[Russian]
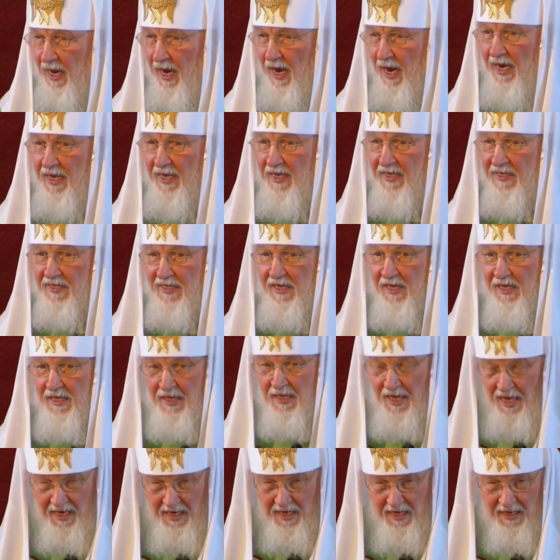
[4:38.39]
А если
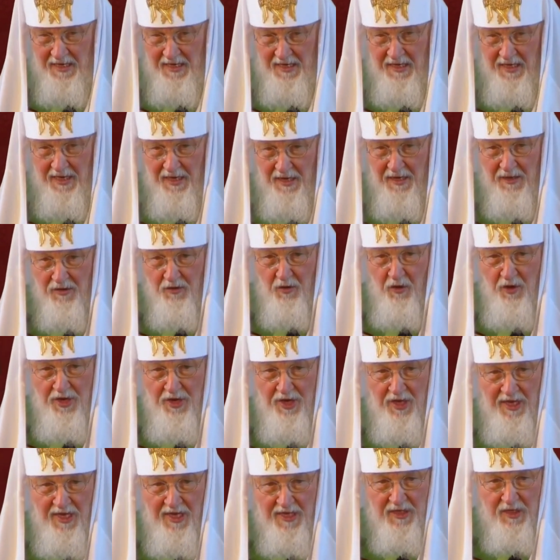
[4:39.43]
так, то и
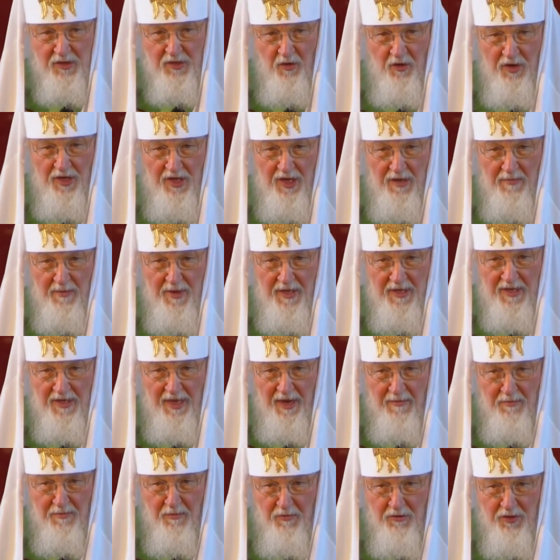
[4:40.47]
недостойными
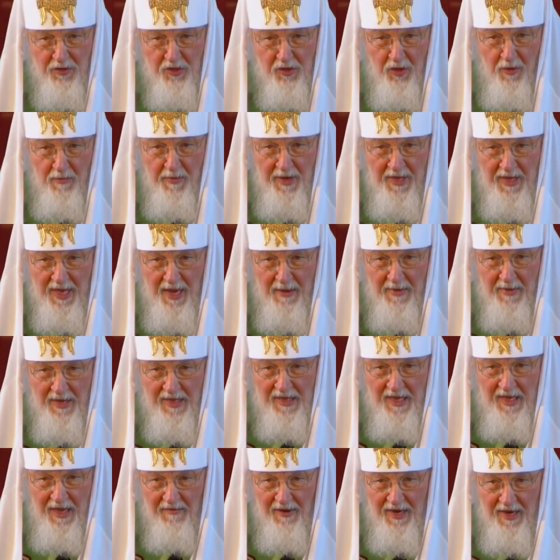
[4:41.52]
тому, чтобы нам
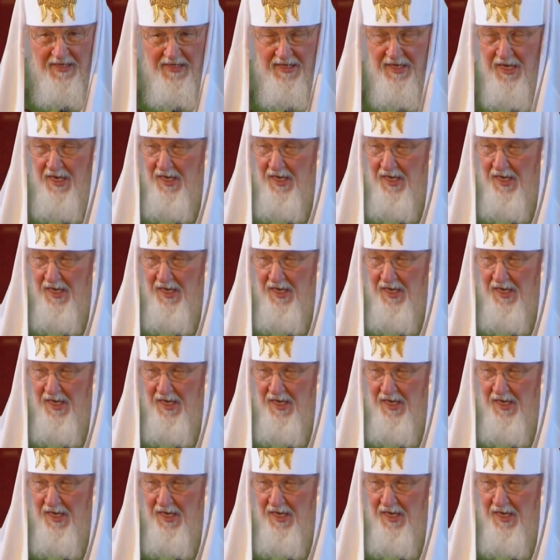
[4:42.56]
отдавать